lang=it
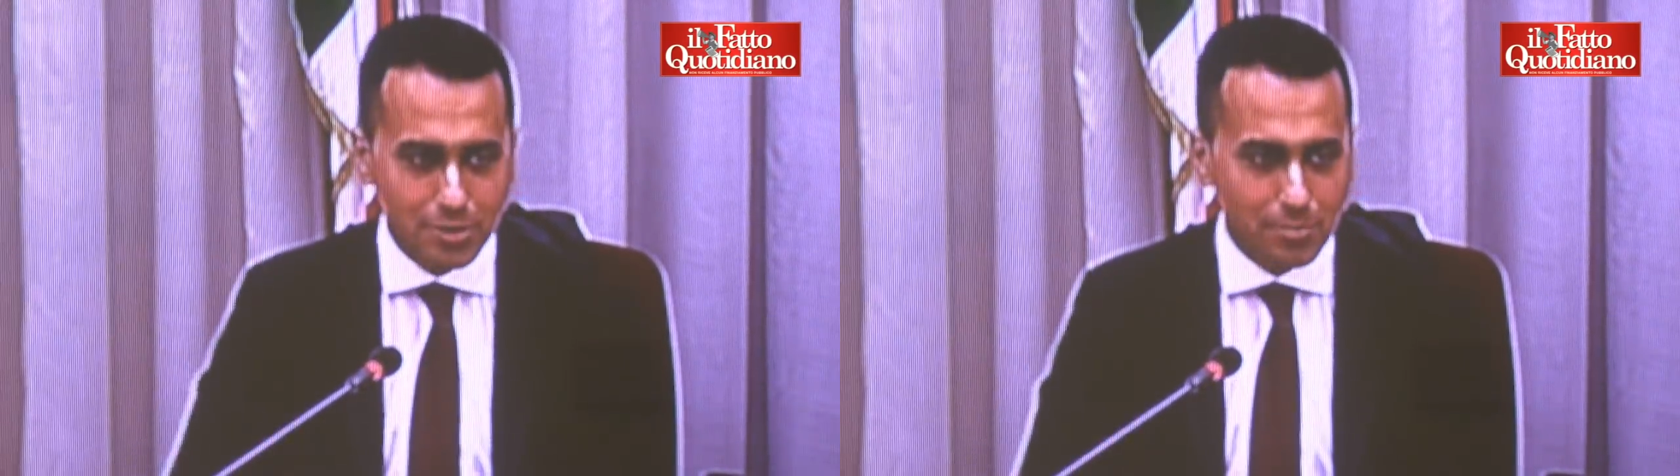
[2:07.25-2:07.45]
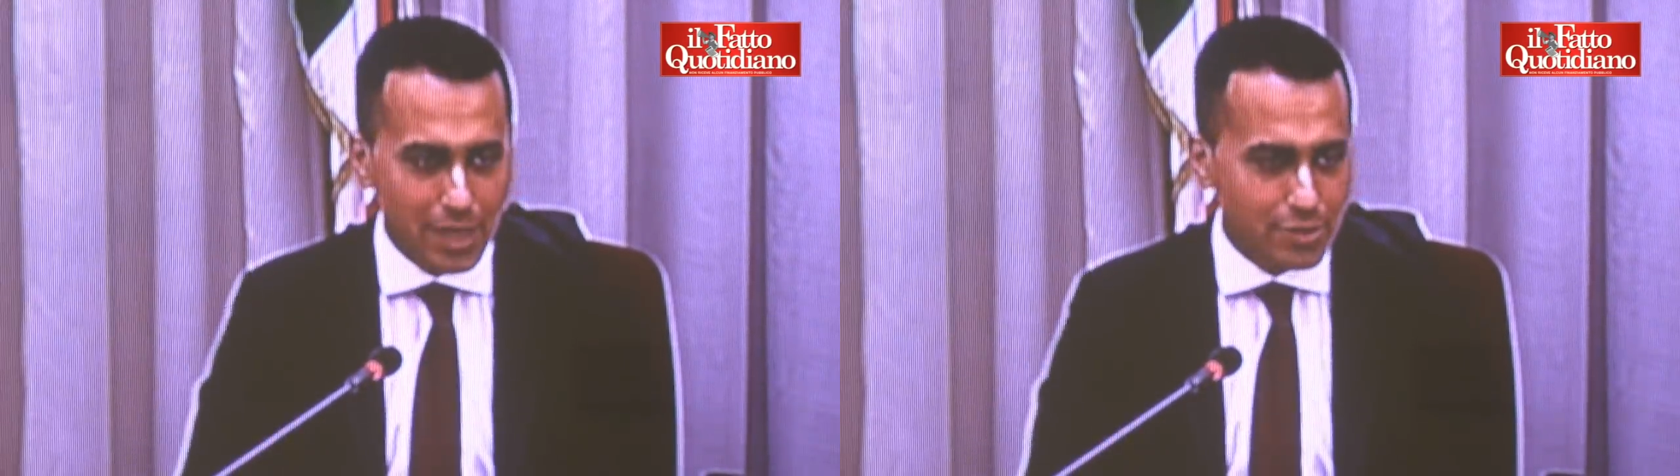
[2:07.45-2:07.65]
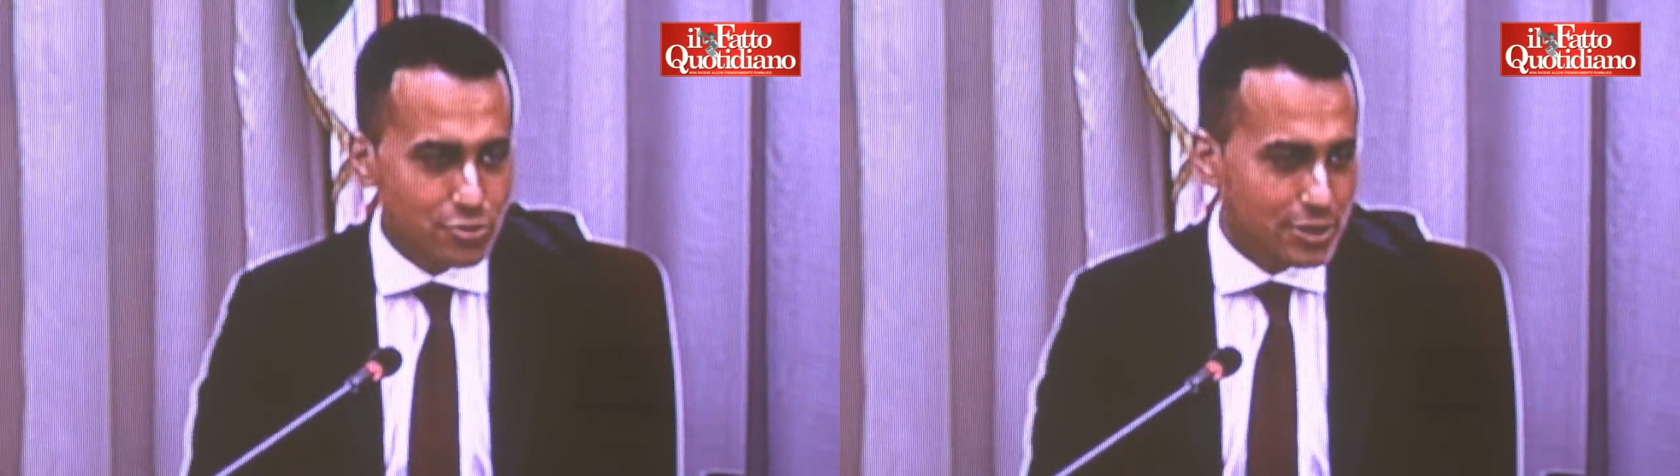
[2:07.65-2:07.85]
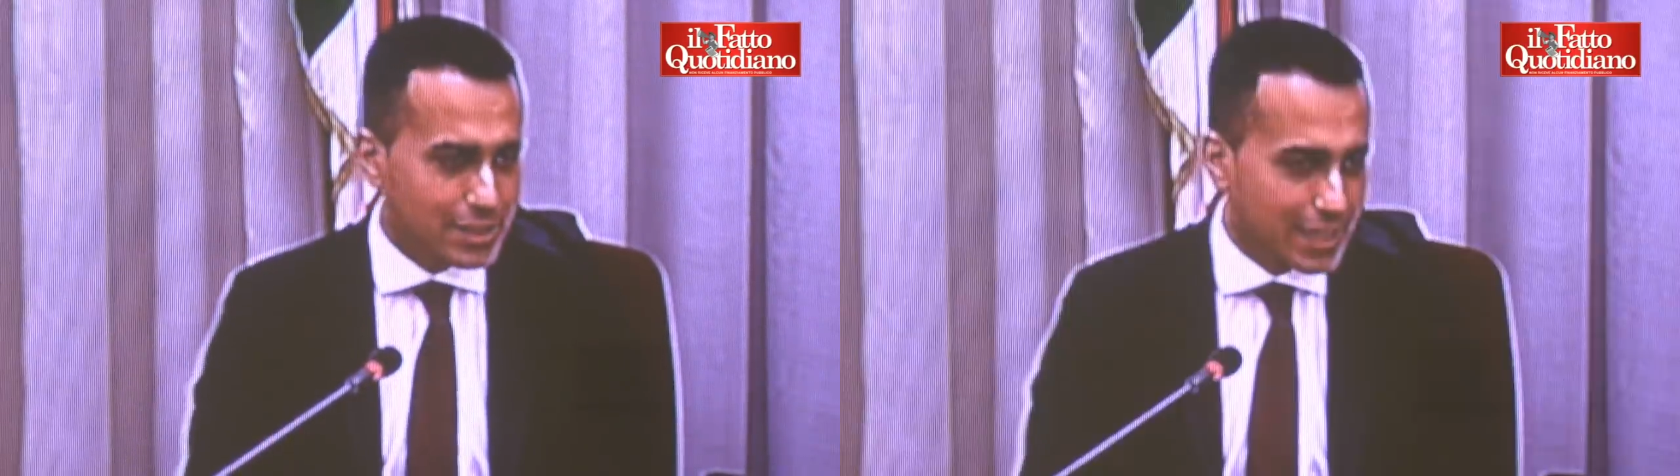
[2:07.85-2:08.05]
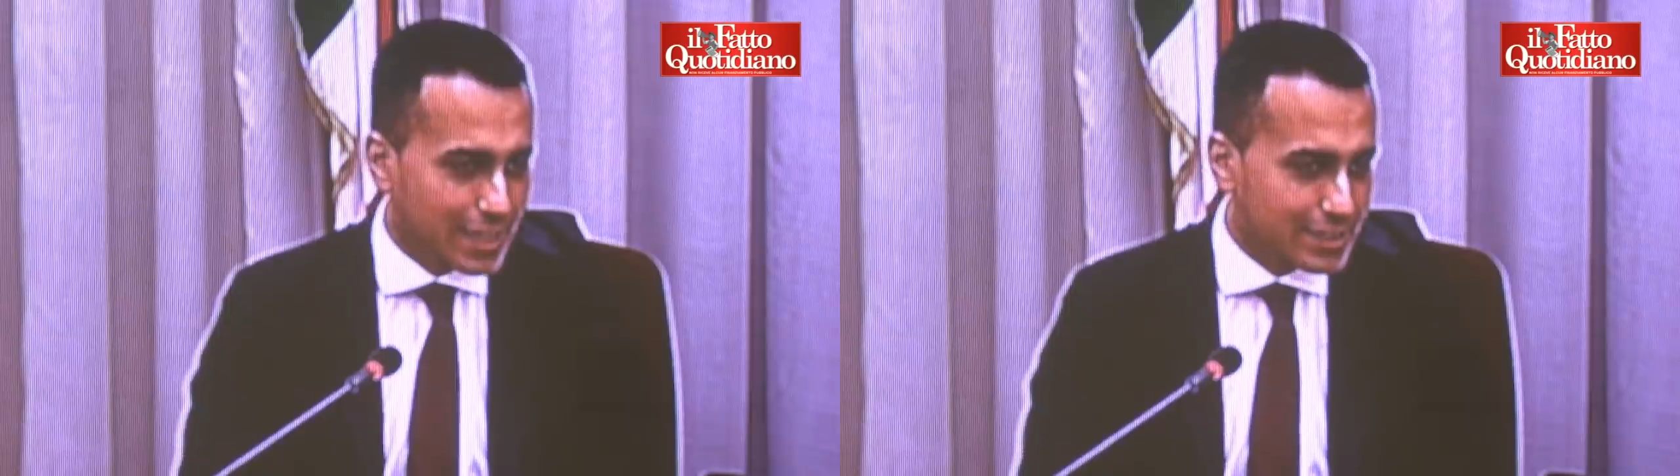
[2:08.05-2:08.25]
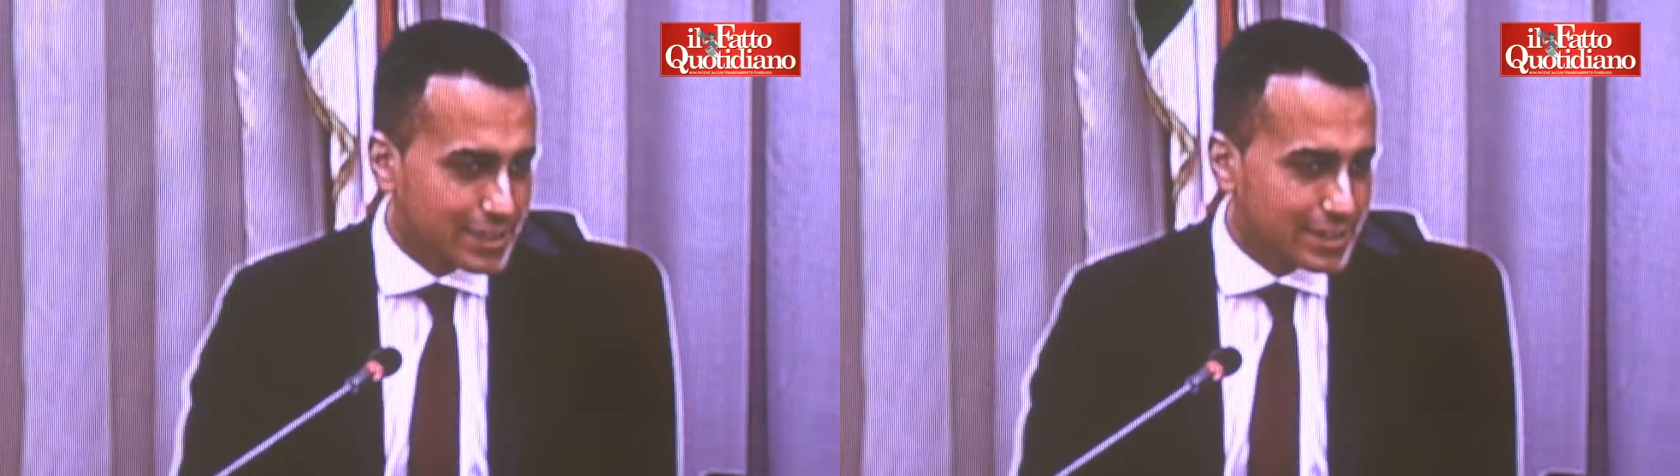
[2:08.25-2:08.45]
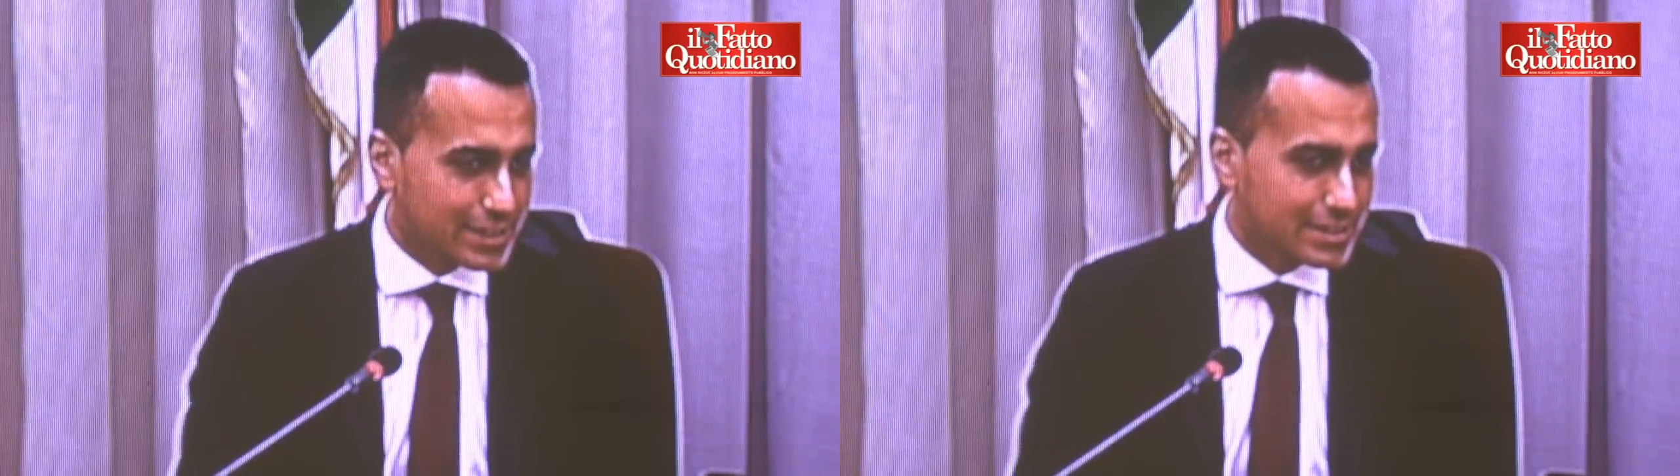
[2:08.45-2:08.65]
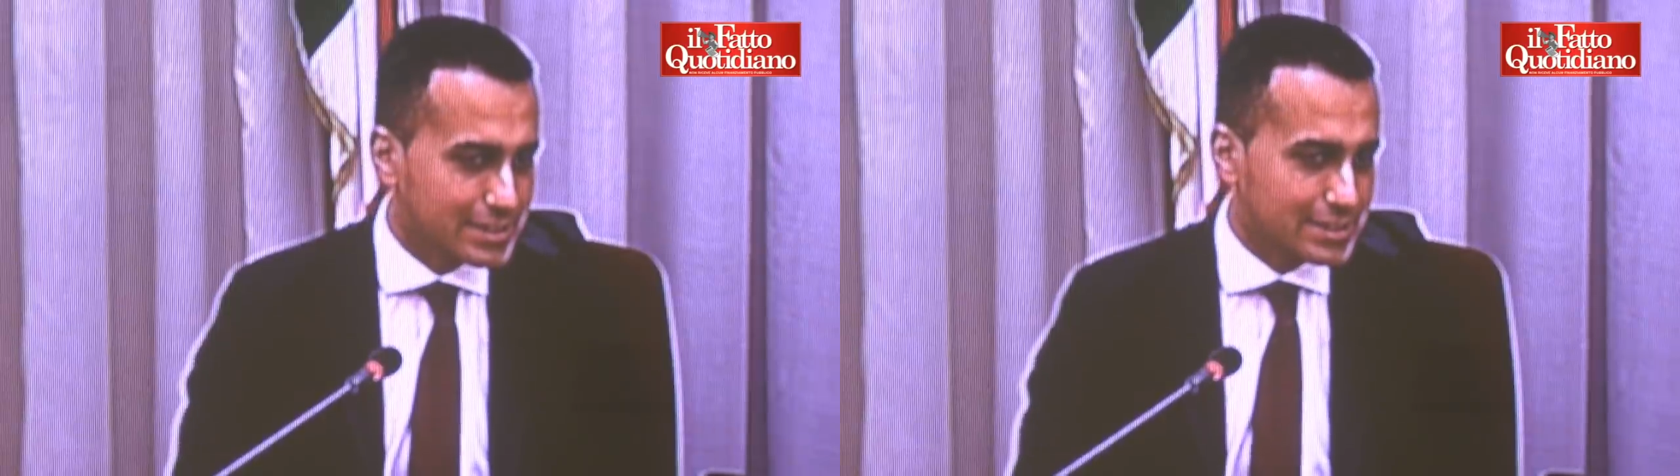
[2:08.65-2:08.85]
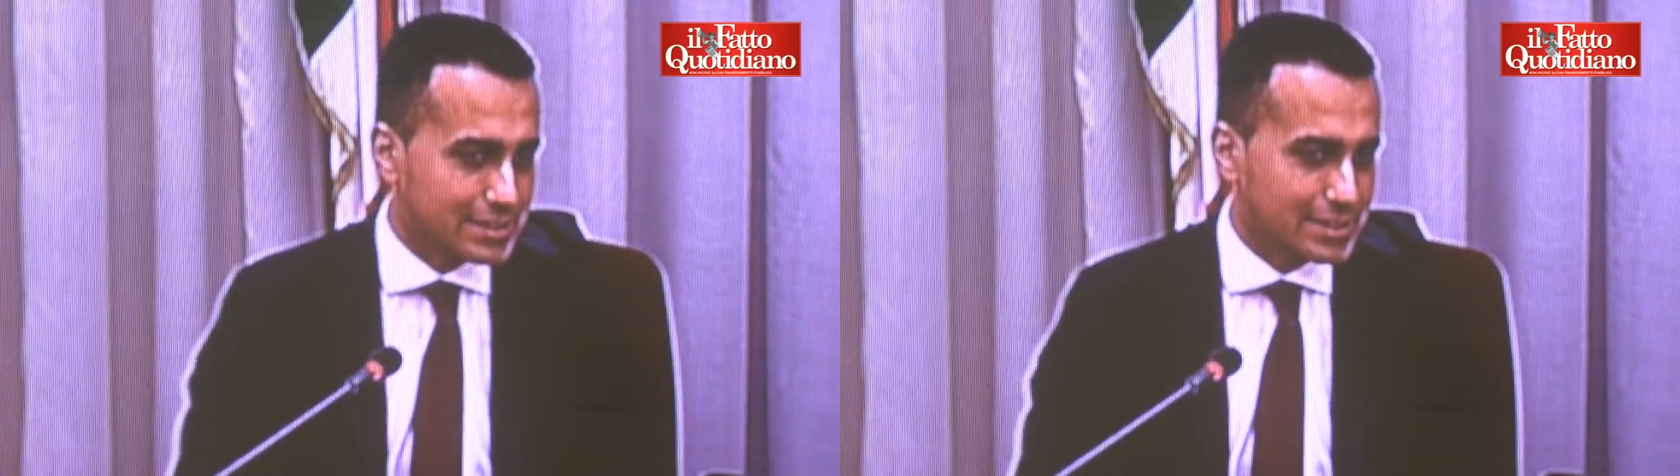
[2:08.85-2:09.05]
ma in generale eh,